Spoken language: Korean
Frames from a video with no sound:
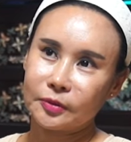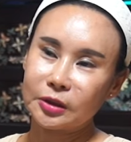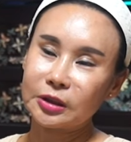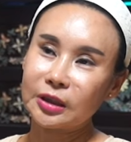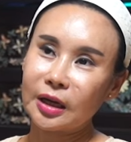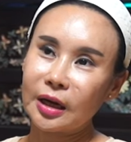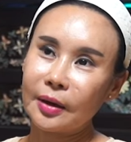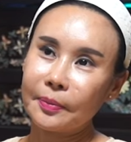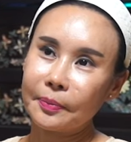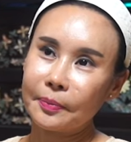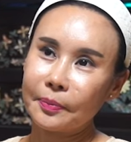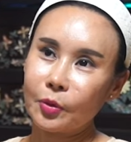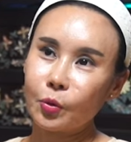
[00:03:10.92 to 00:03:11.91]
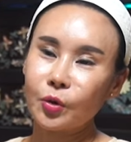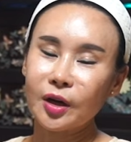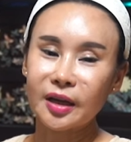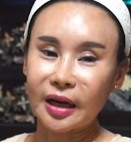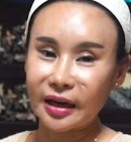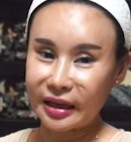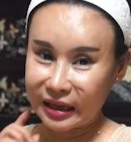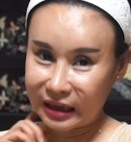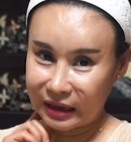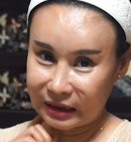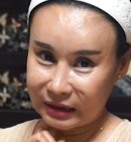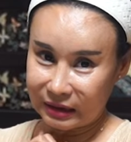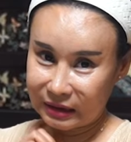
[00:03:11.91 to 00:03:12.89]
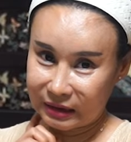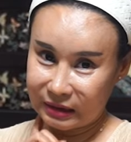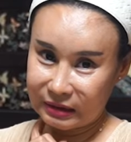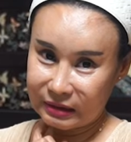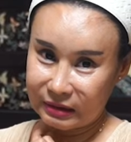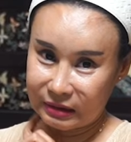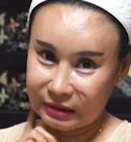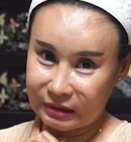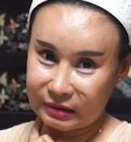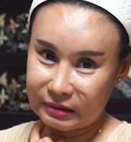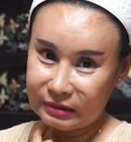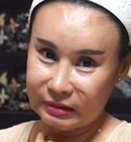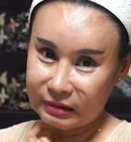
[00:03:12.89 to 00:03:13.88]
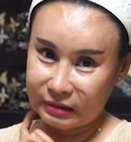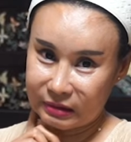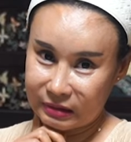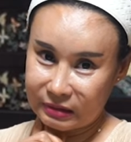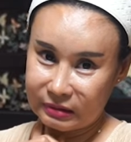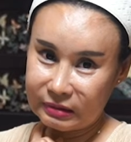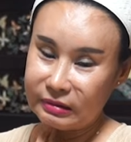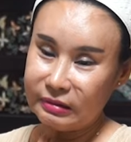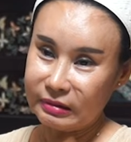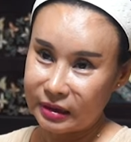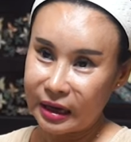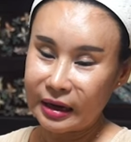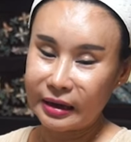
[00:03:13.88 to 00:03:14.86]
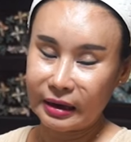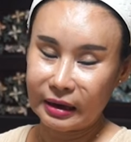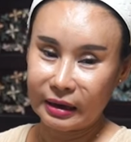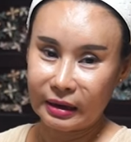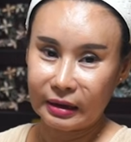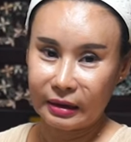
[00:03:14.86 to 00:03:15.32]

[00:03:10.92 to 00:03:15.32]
이 사람 예. 올해 약해. 이번 달. 응, 약해.